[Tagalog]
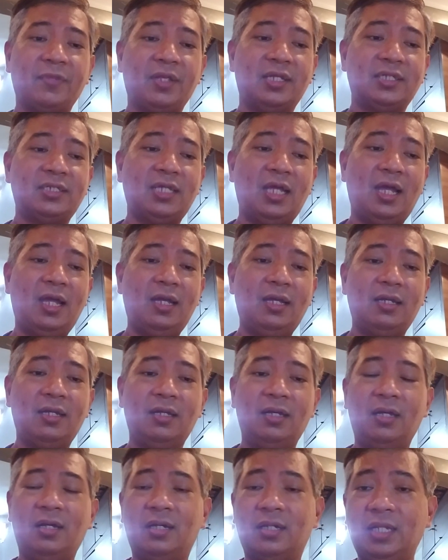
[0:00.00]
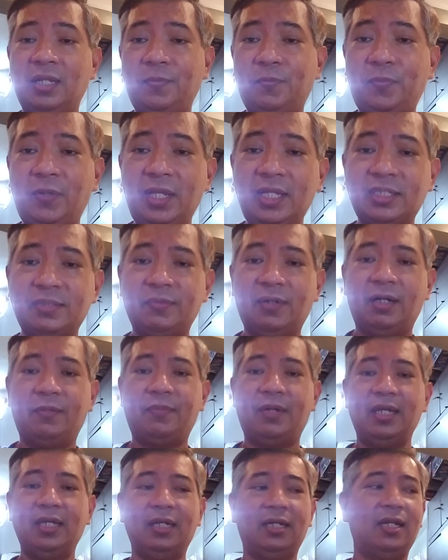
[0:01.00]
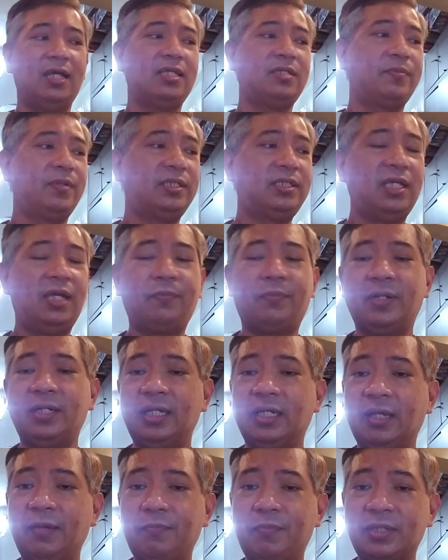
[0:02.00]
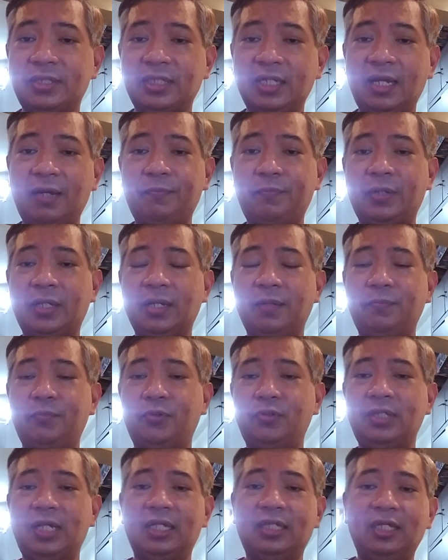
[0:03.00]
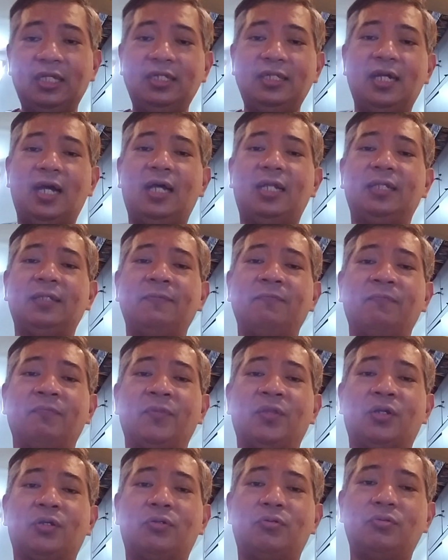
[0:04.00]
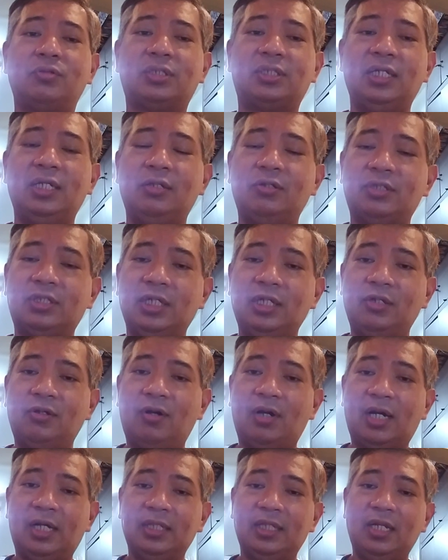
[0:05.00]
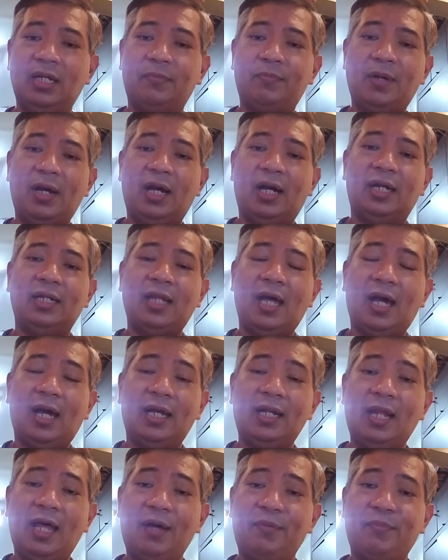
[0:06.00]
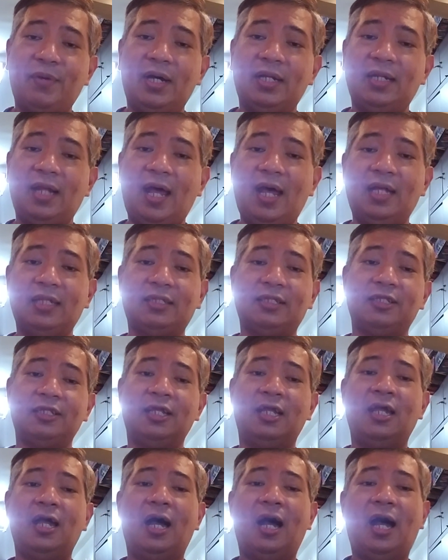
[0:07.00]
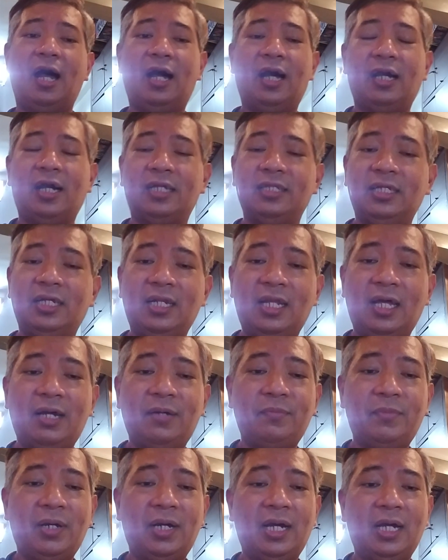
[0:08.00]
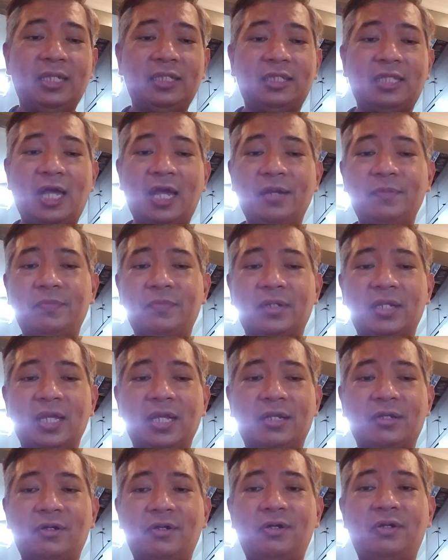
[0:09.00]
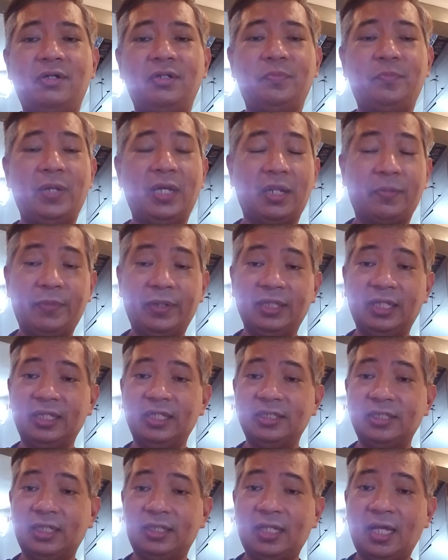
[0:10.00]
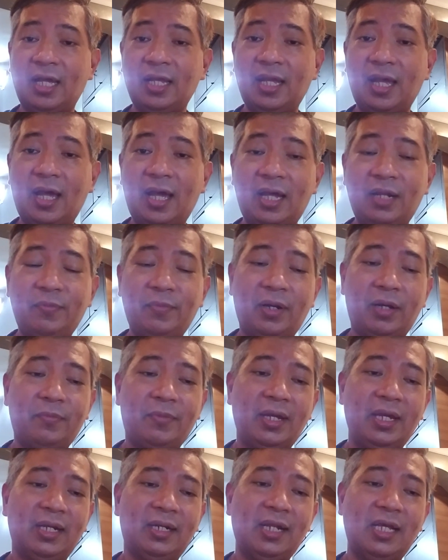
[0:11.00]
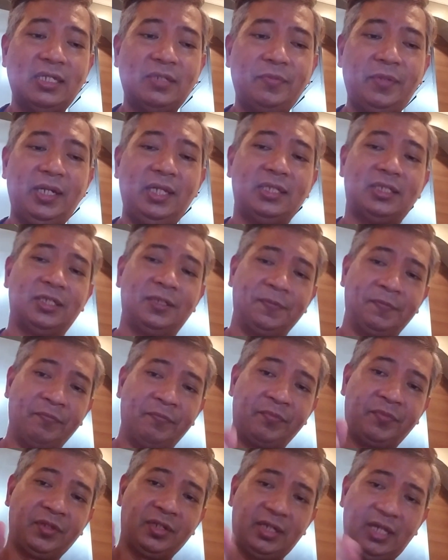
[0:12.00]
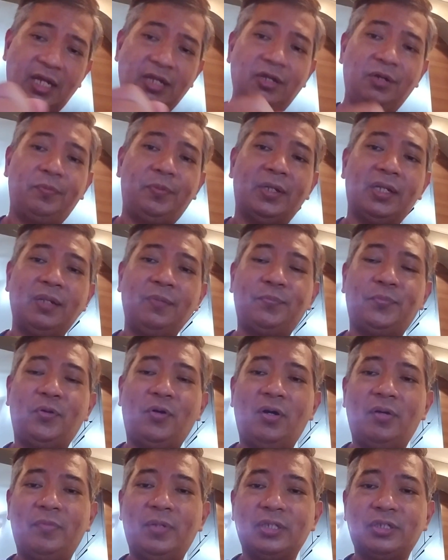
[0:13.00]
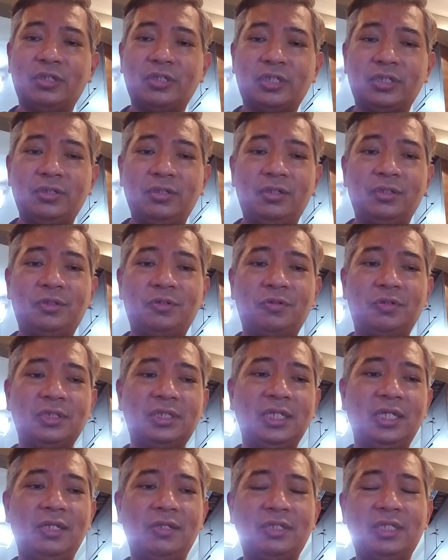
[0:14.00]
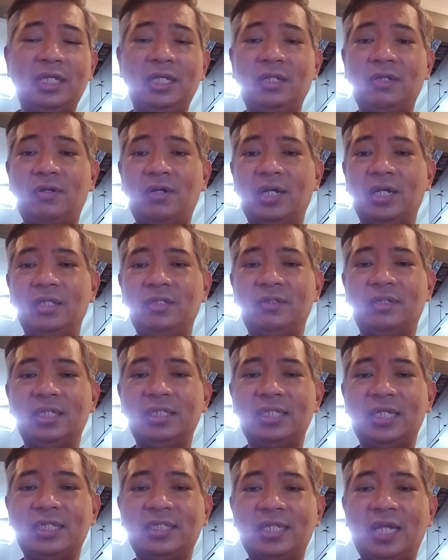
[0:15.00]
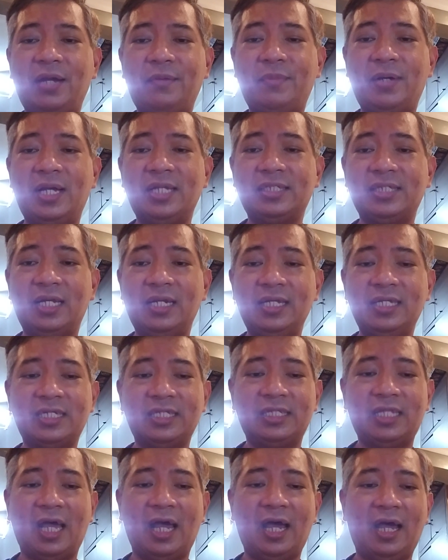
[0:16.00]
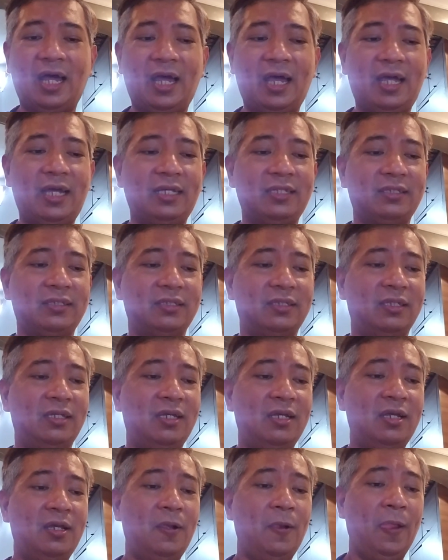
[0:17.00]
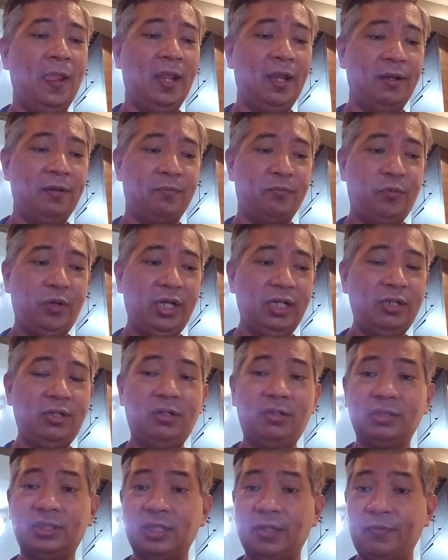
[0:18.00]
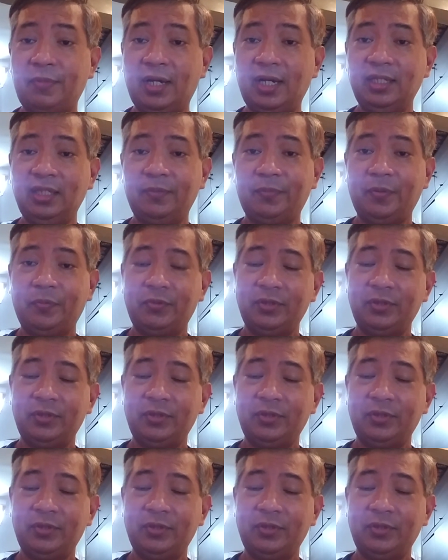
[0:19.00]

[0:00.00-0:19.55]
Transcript: sa replay sa mga bayang classmates. Siyempre naging basihan pa rin po natin dyan kung sino-sino ang kanilang mga nakalaban at ang kanilang mga time record. Pero pagdating sa tayaan mga bayang classmates, kayo pa rin po ang masusunod kung sino-sino ang inyong isasama sa listahan. Bueno, sa mga hindi pa po